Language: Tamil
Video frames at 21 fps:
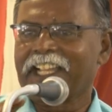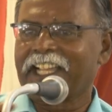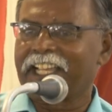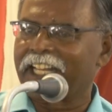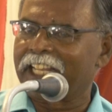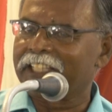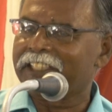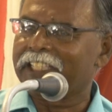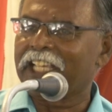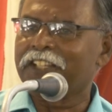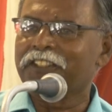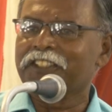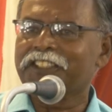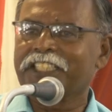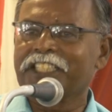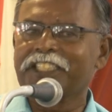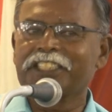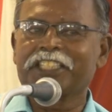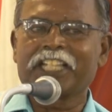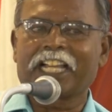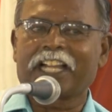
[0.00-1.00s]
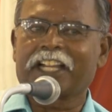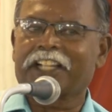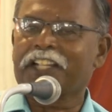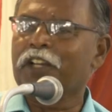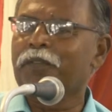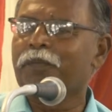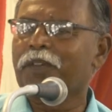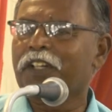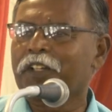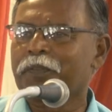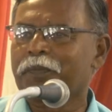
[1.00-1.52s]
அதெல்லாம் தயவு செஞ்சு
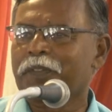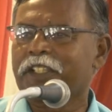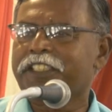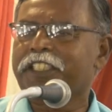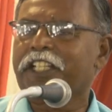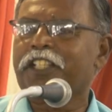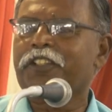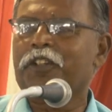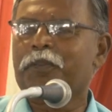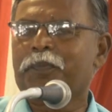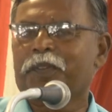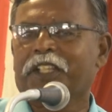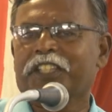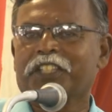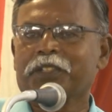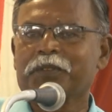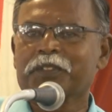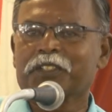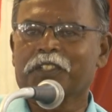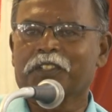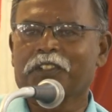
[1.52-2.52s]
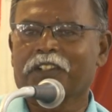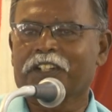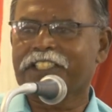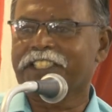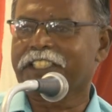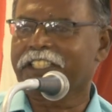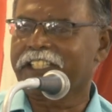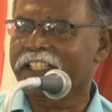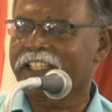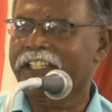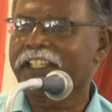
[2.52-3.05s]
அக்கம் பக்கம் பேசுகிறத ஒரு பத்து நிமிஷம்
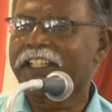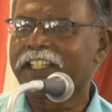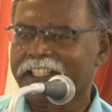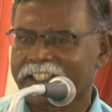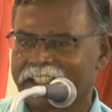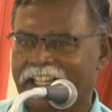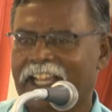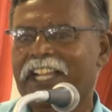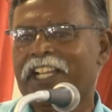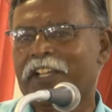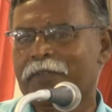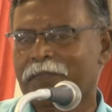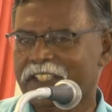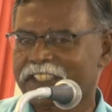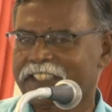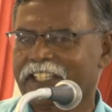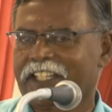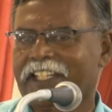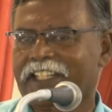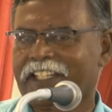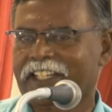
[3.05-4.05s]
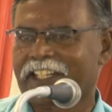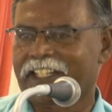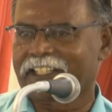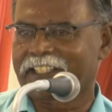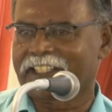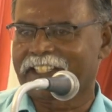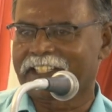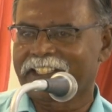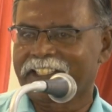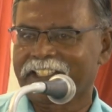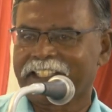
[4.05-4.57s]
குறைச்சிட்டு நாங்கள் பேசுகிறத
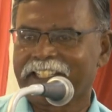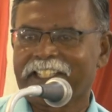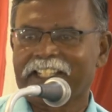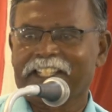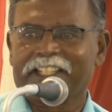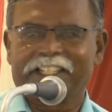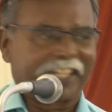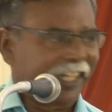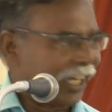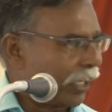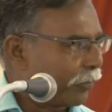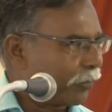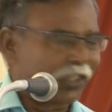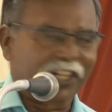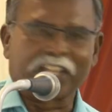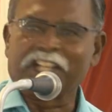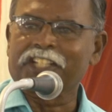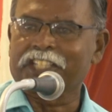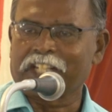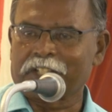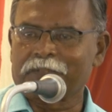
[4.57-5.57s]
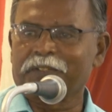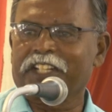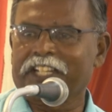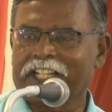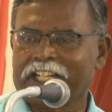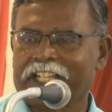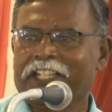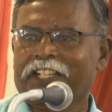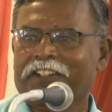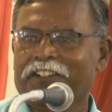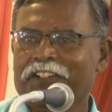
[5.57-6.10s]
கேளுங்க ஏன்னா மூணாவது தலைமுறையாக
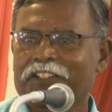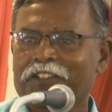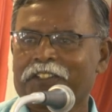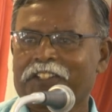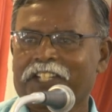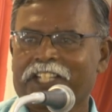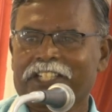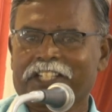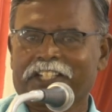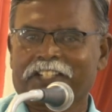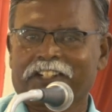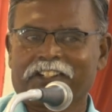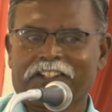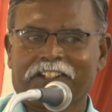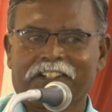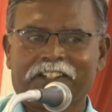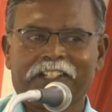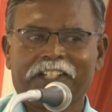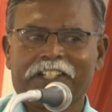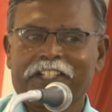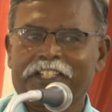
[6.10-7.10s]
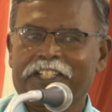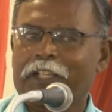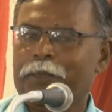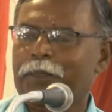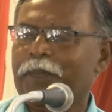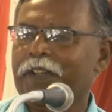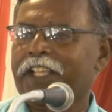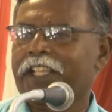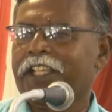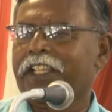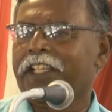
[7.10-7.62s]
நாங்கள் வந்து உட்காந்துருக்குறோம்
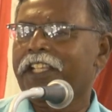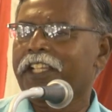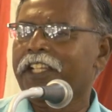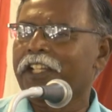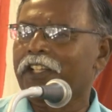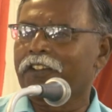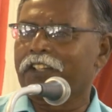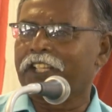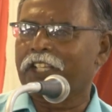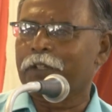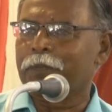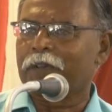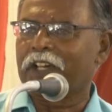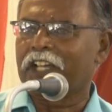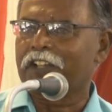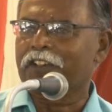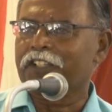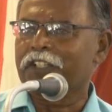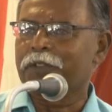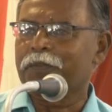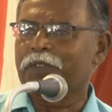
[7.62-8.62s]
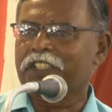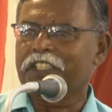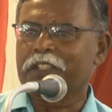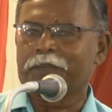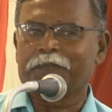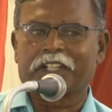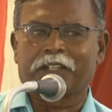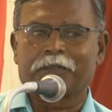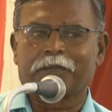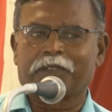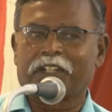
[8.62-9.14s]
எப்படி எங்களுடைய பார்வதி
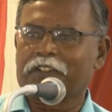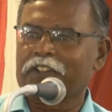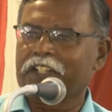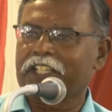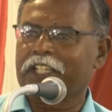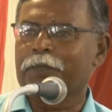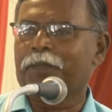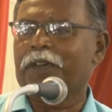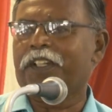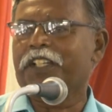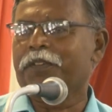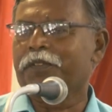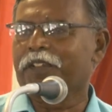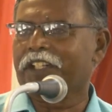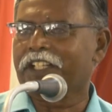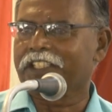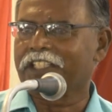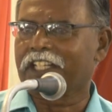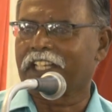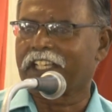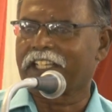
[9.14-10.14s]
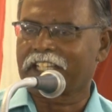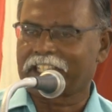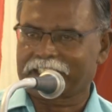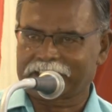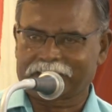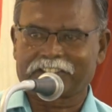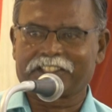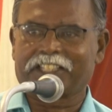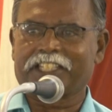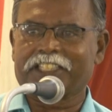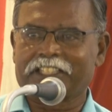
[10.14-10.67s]
முத்தமிழ் அம்மாவுடைய பட்டிமன்றத்தில்
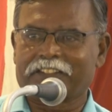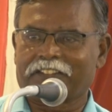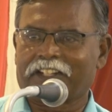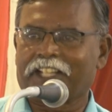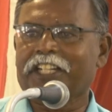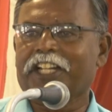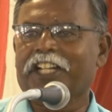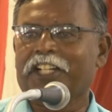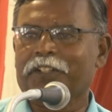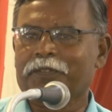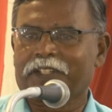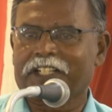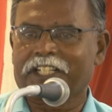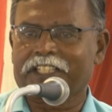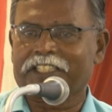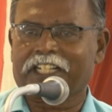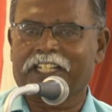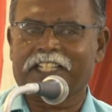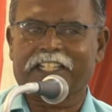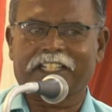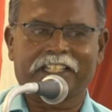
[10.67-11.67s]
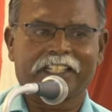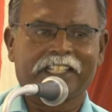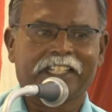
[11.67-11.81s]
அதாவது அந்த வழக்காடு மன்றத்தில்